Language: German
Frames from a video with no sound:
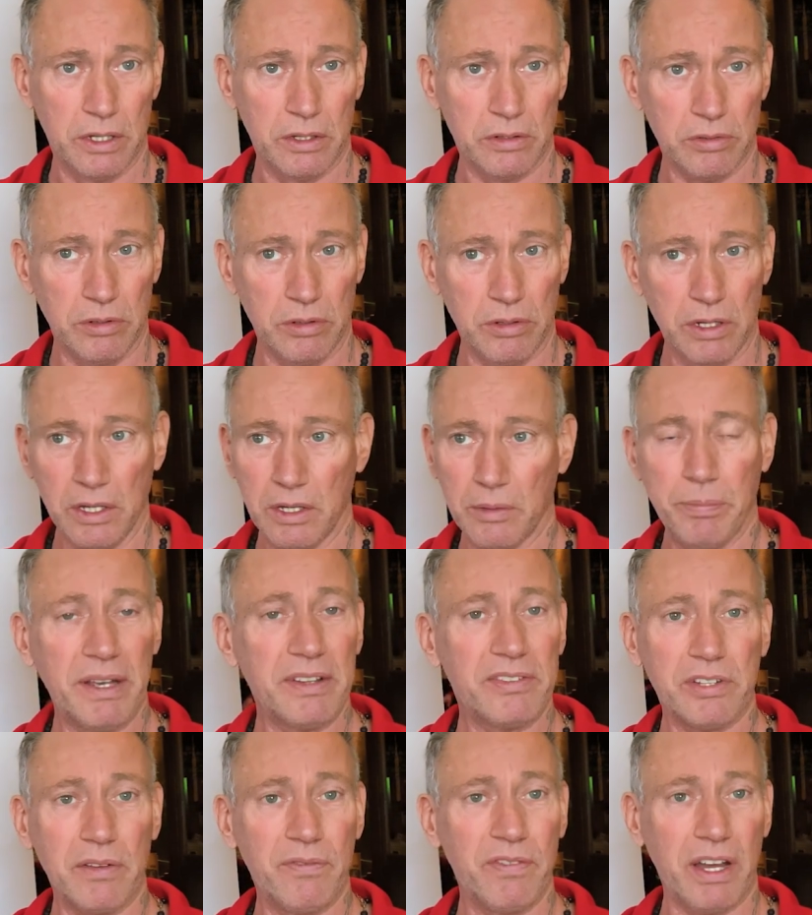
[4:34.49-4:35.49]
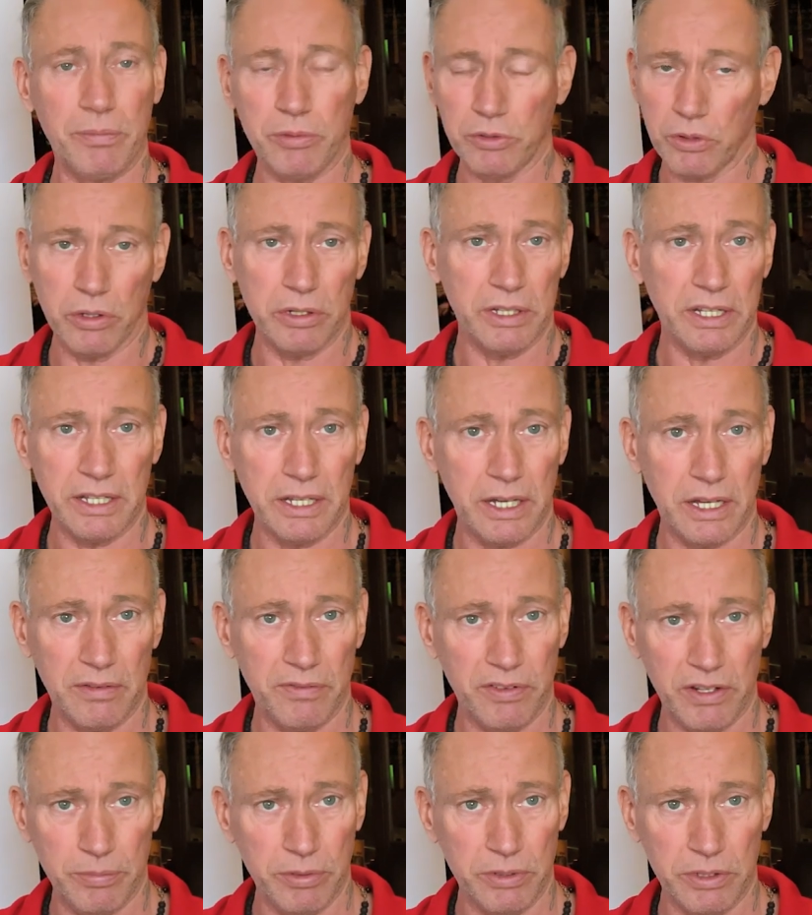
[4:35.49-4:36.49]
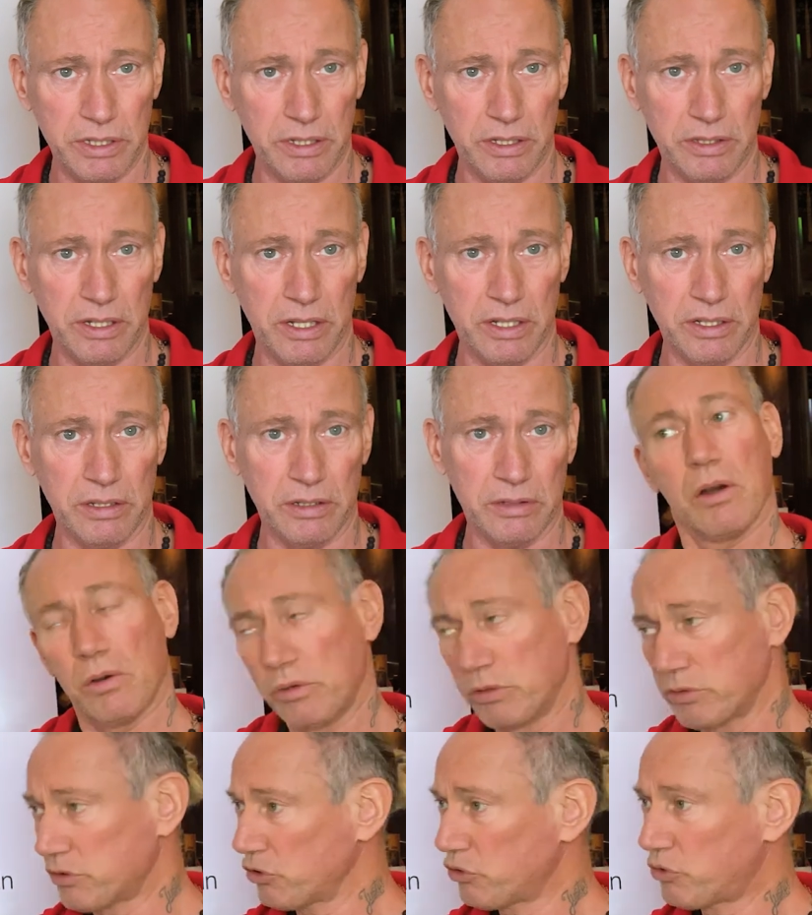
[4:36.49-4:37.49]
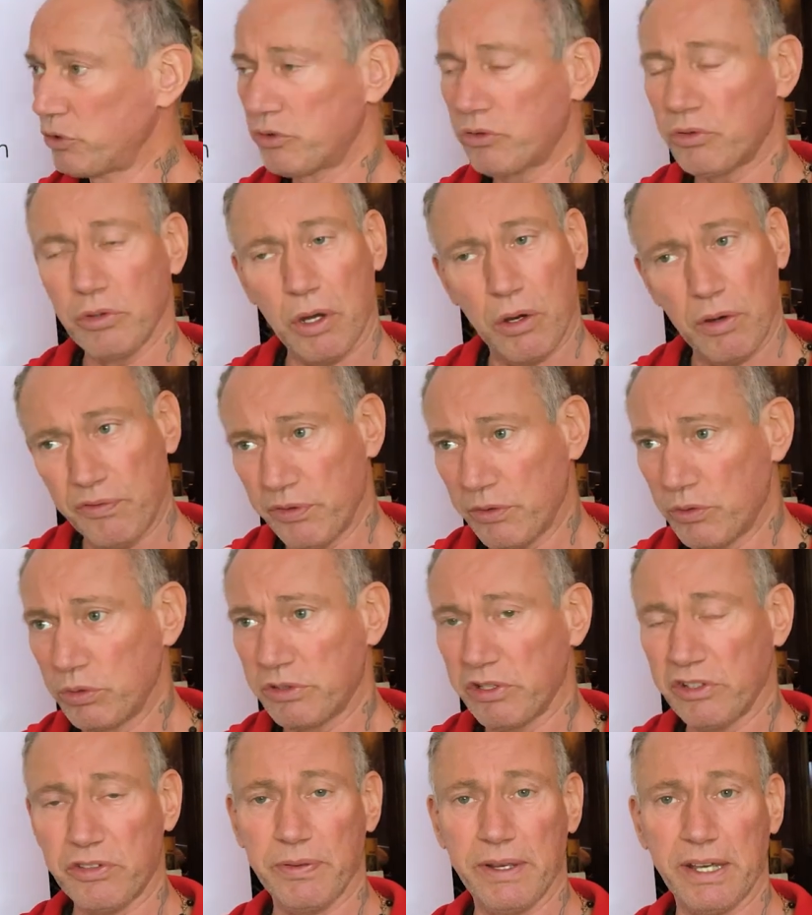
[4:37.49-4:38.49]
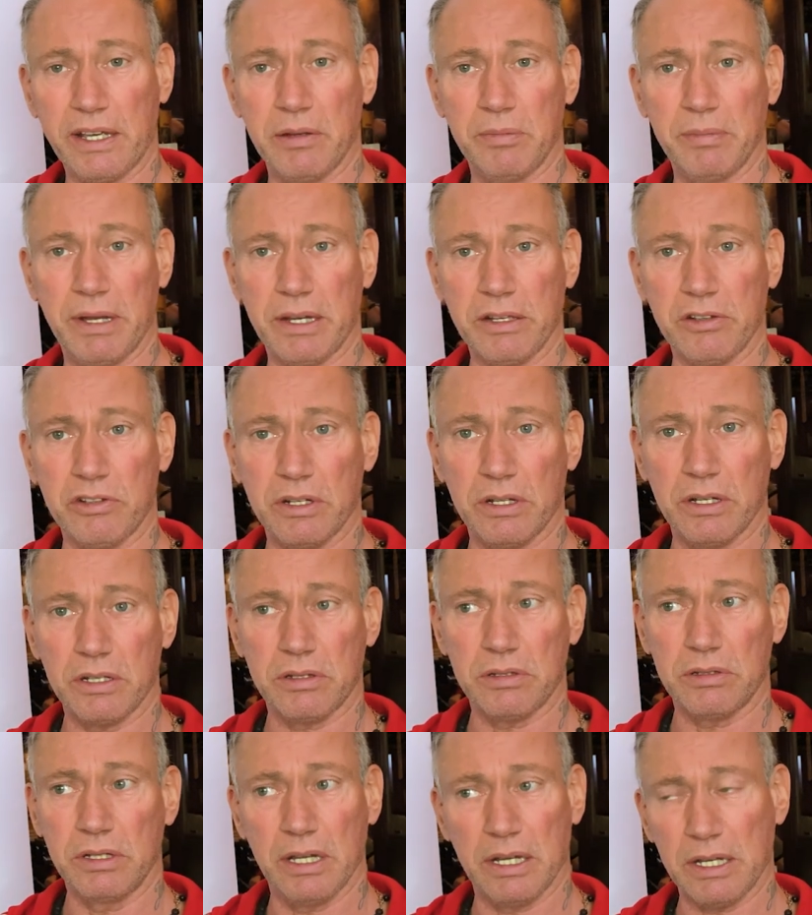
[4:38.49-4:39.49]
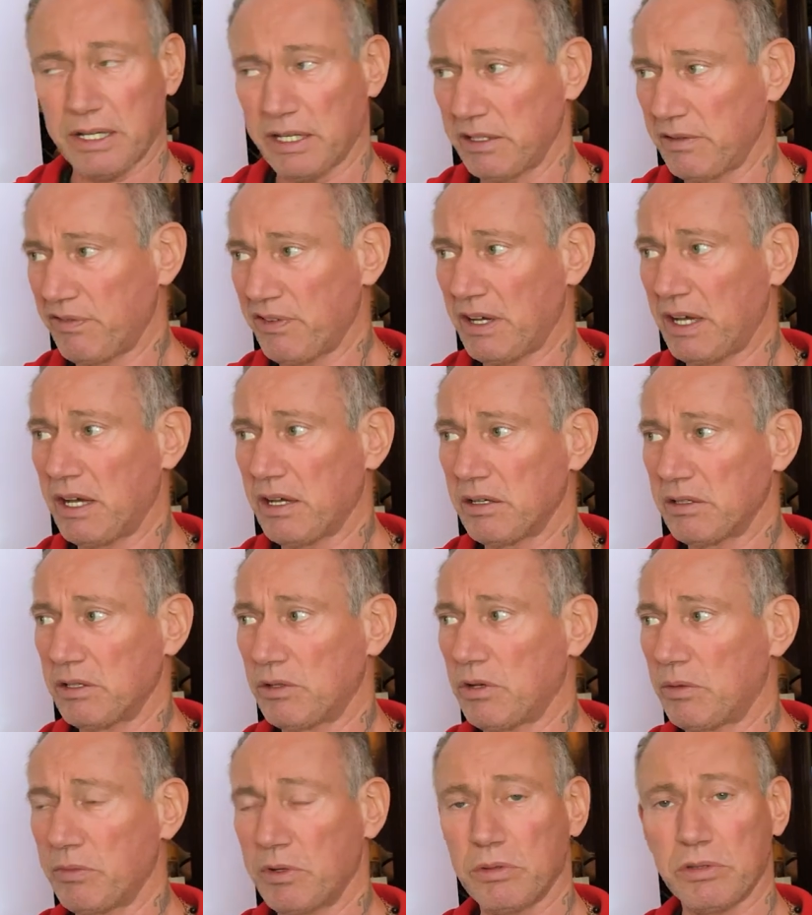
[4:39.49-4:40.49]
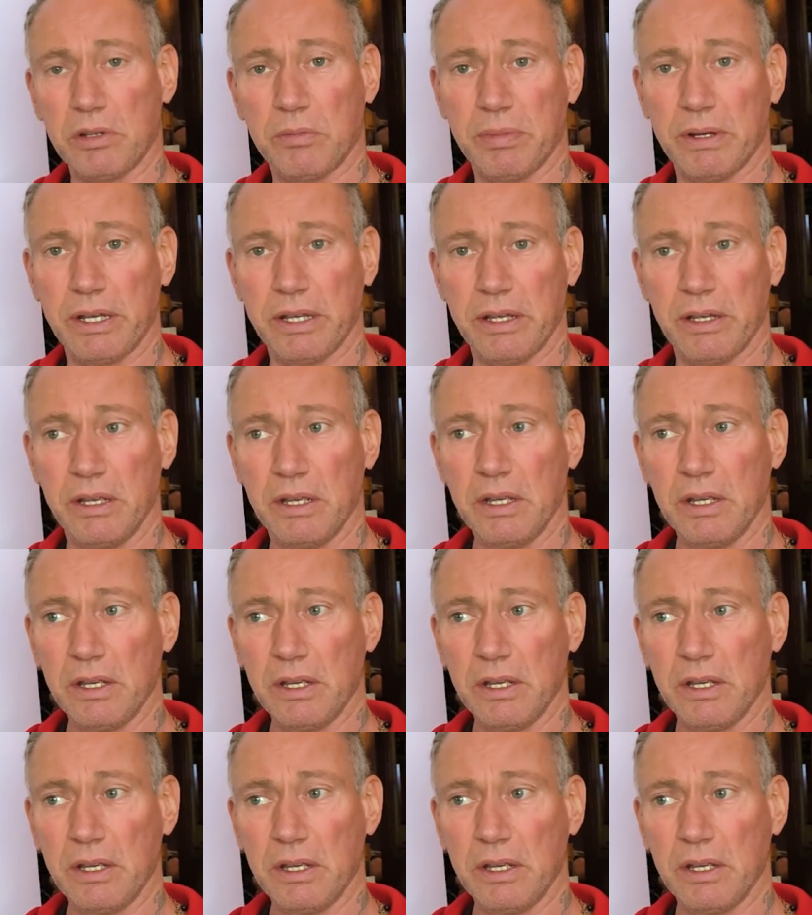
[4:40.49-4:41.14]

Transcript: So. Bessere Werbung, originale Werbung geht das ja nicht. Unterstützen auch für gute Zwecke mache ich das. Ja, keine Frage, die kommen auch dabei.